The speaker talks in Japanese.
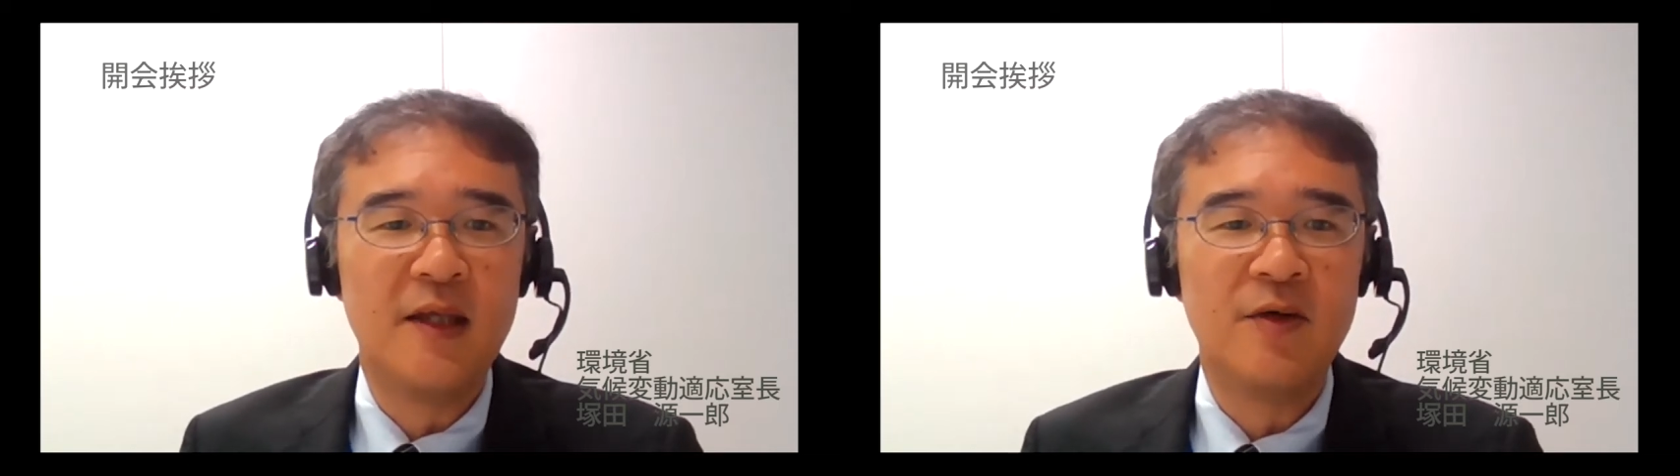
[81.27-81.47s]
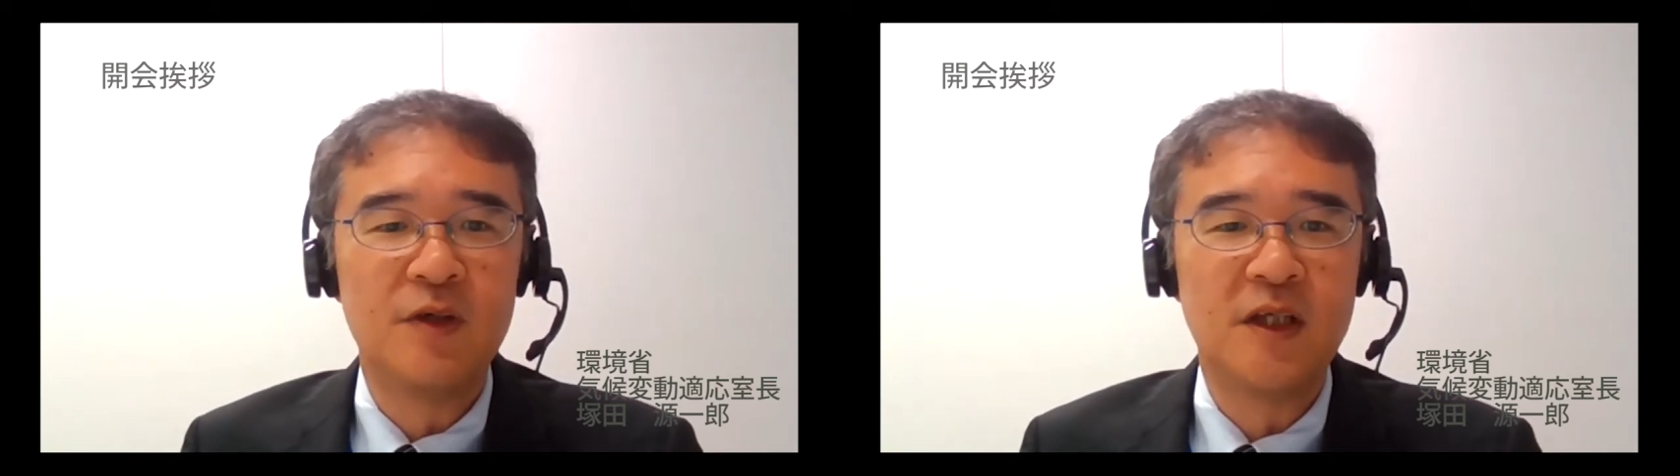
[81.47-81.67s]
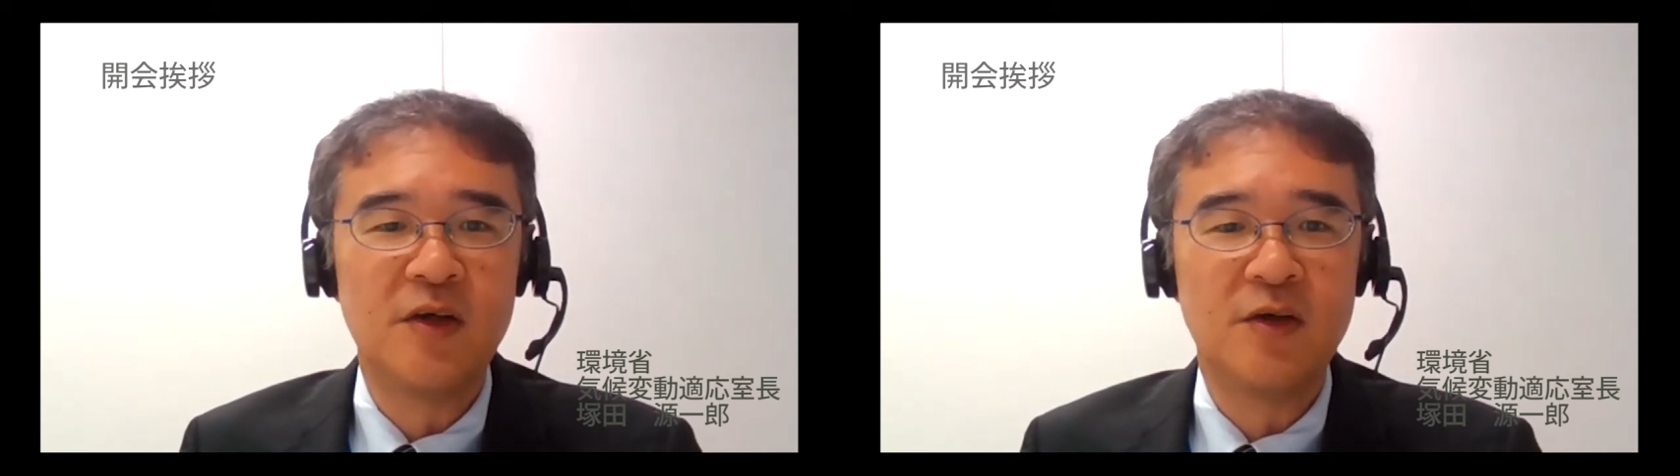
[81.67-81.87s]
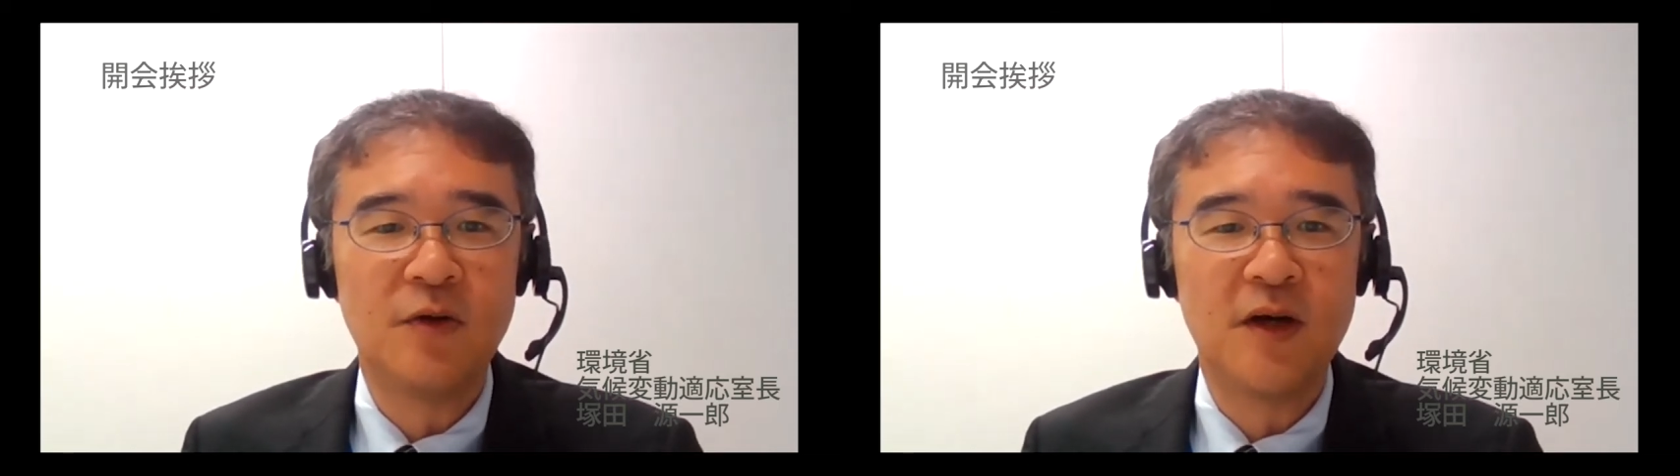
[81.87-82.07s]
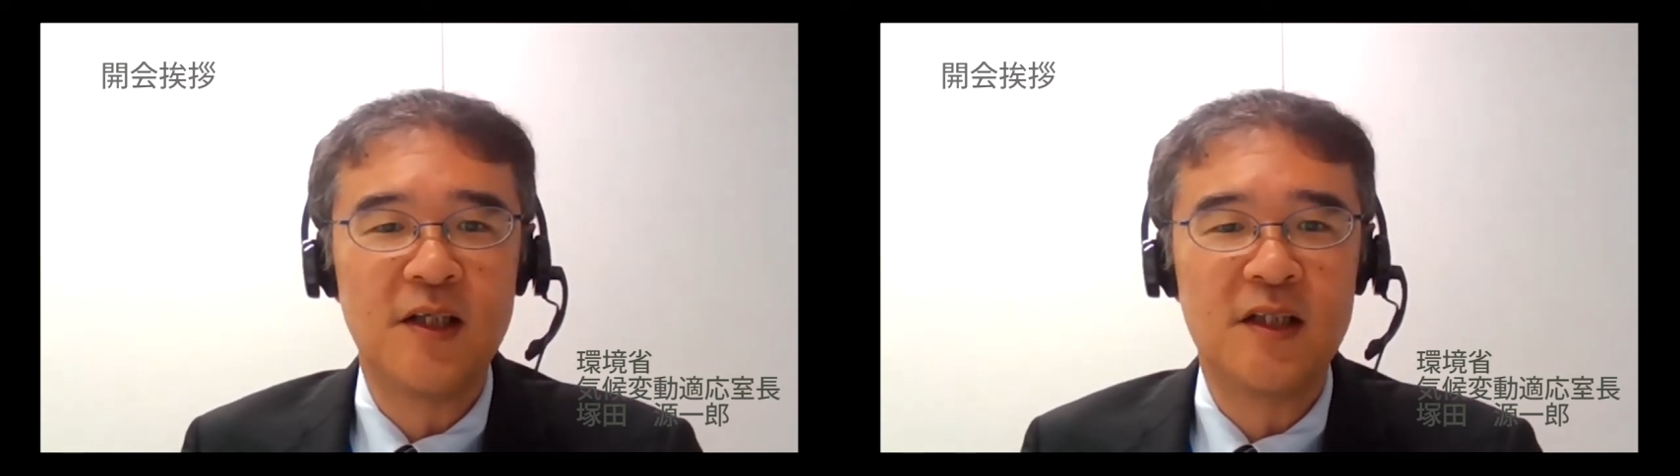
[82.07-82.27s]
日本企業
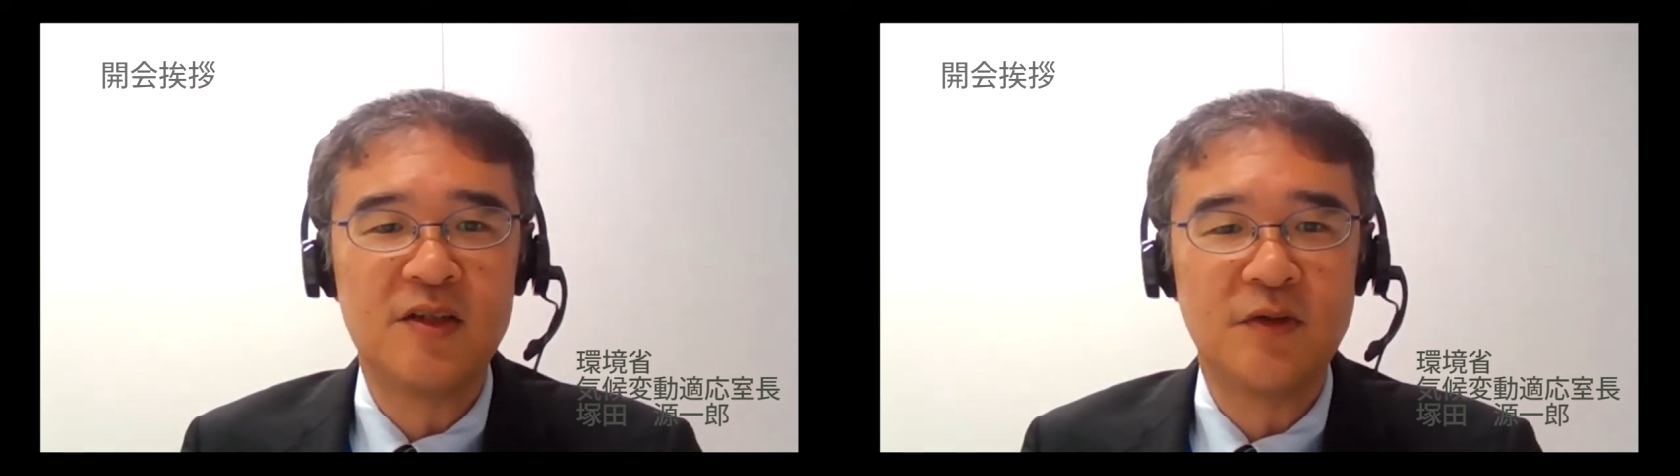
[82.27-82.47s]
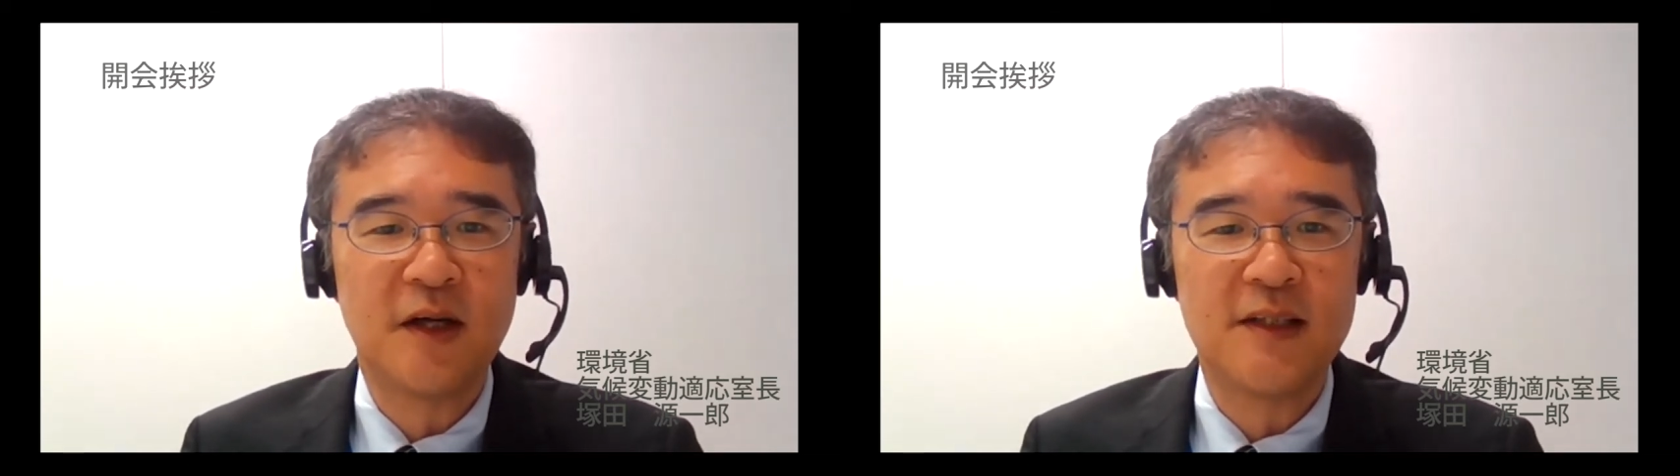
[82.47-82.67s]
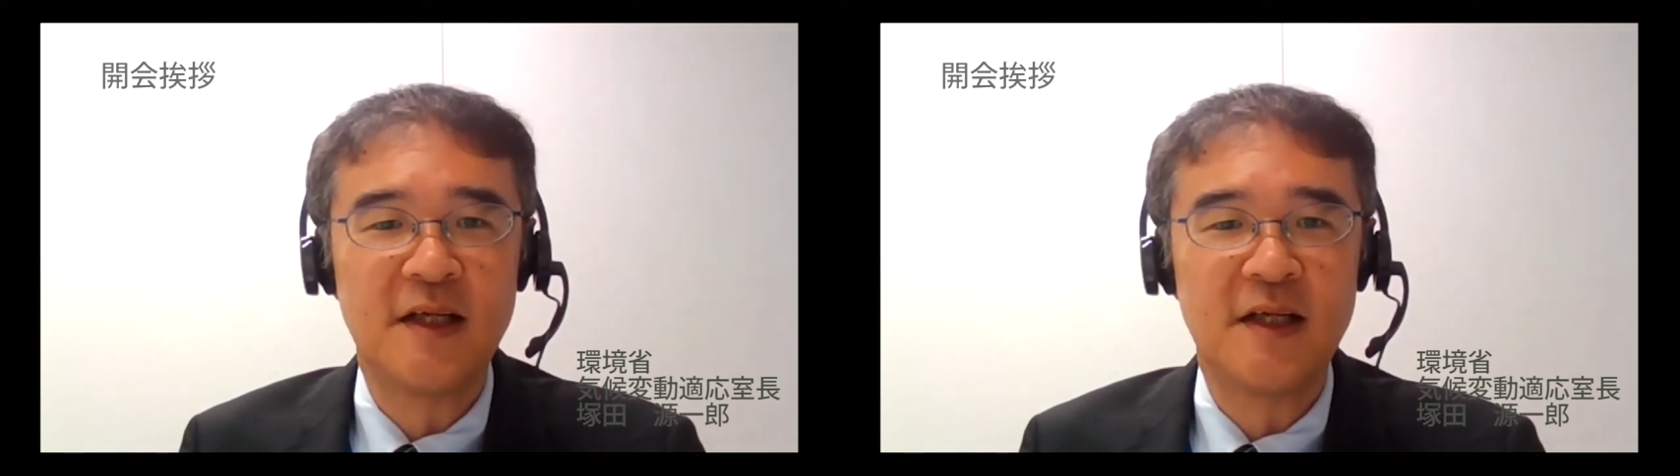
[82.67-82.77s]
の関心の高